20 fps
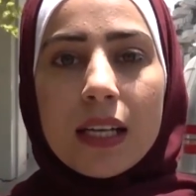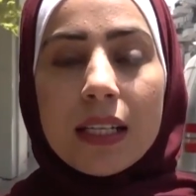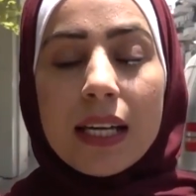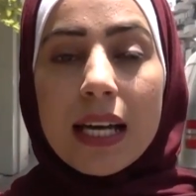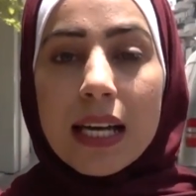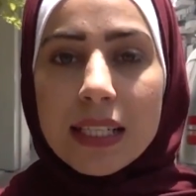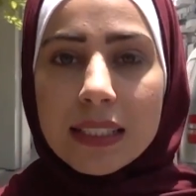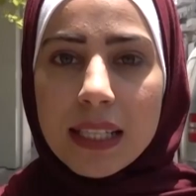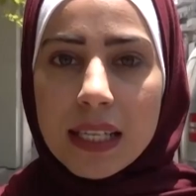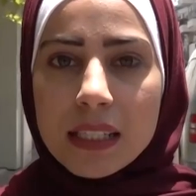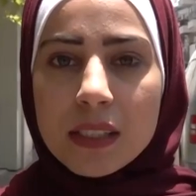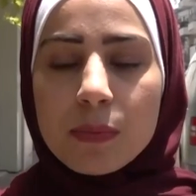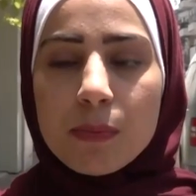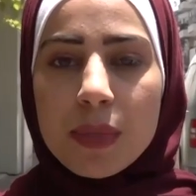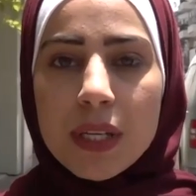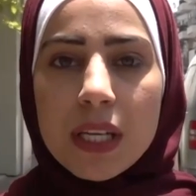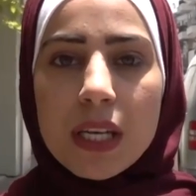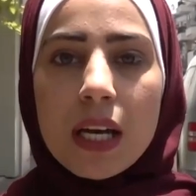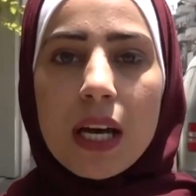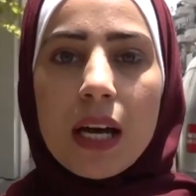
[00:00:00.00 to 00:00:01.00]
نادت
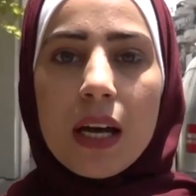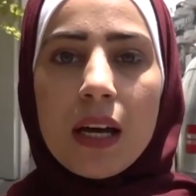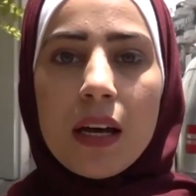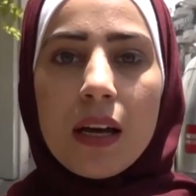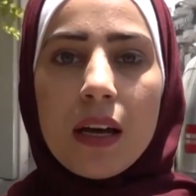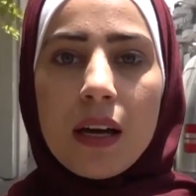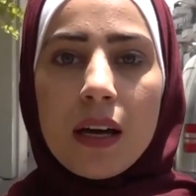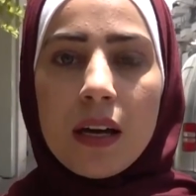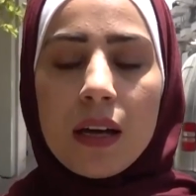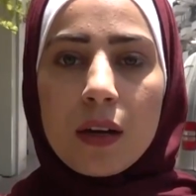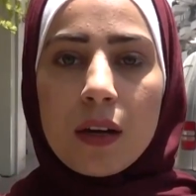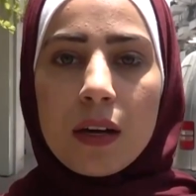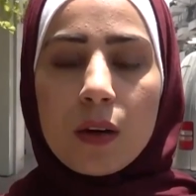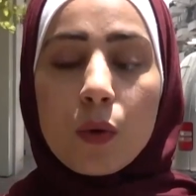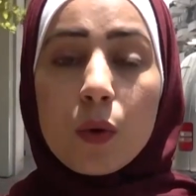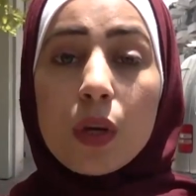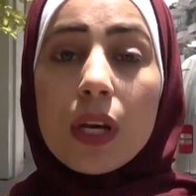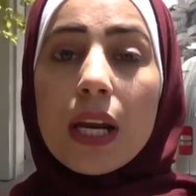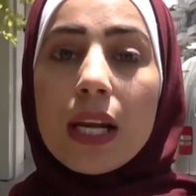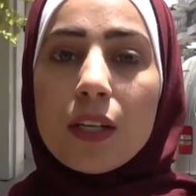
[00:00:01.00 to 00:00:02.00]

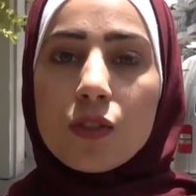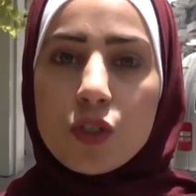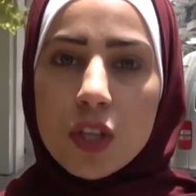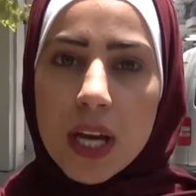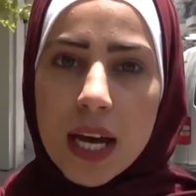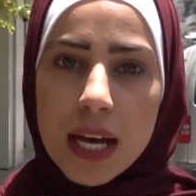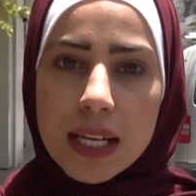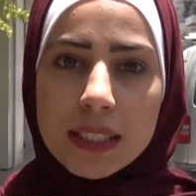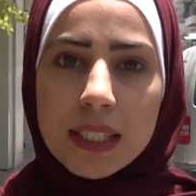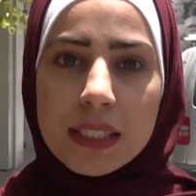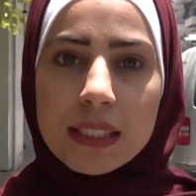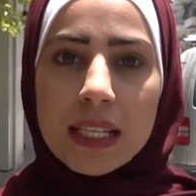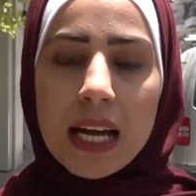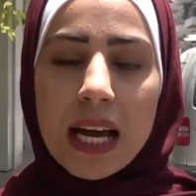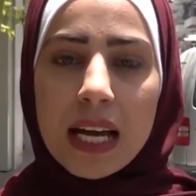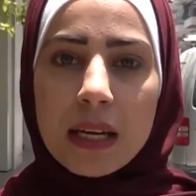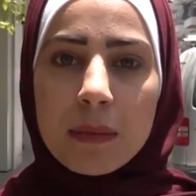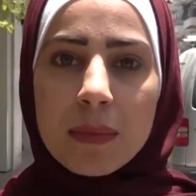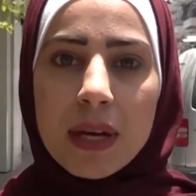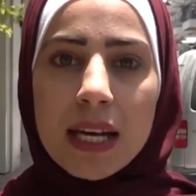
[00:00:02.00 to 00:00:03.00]
بكل الجهات
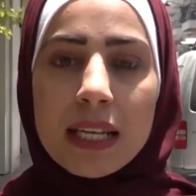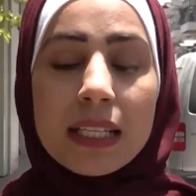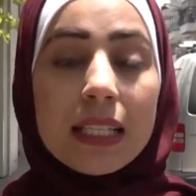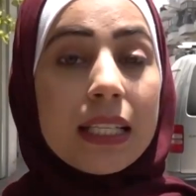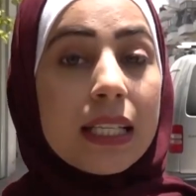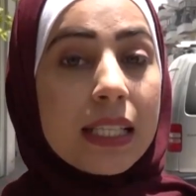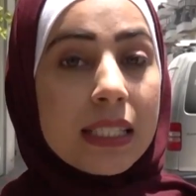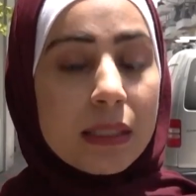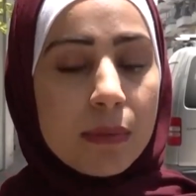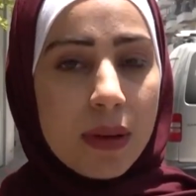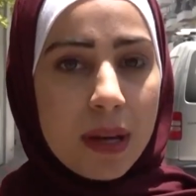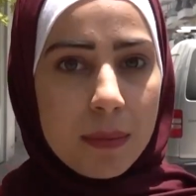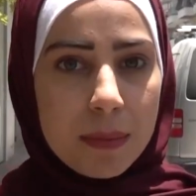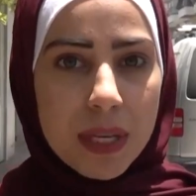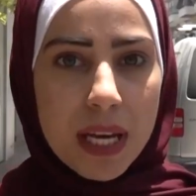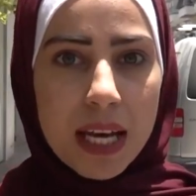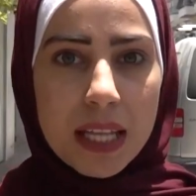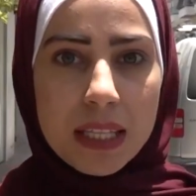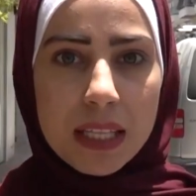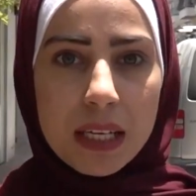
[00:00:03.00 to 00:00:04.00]
الداعمة للاهتمام
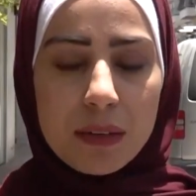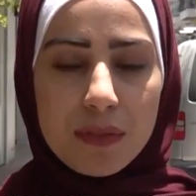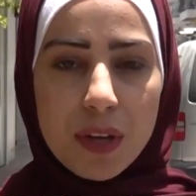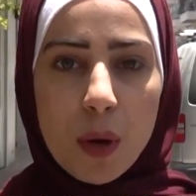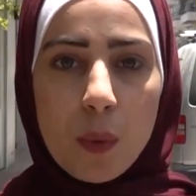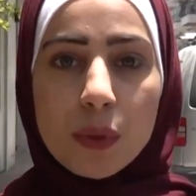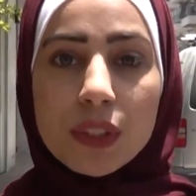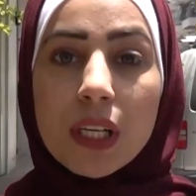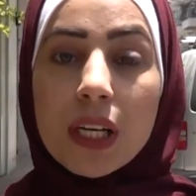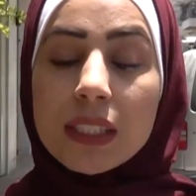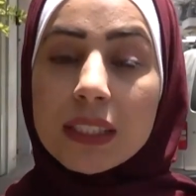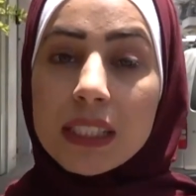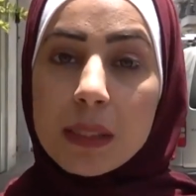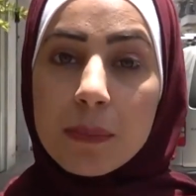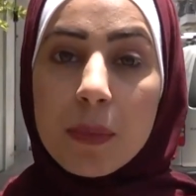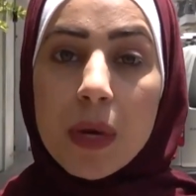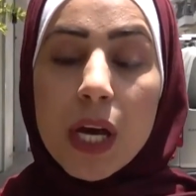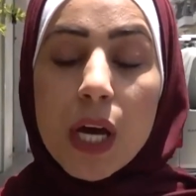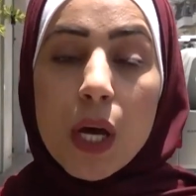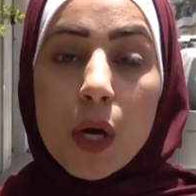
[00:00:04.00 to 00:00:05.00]
بهذه الفئة وتقديم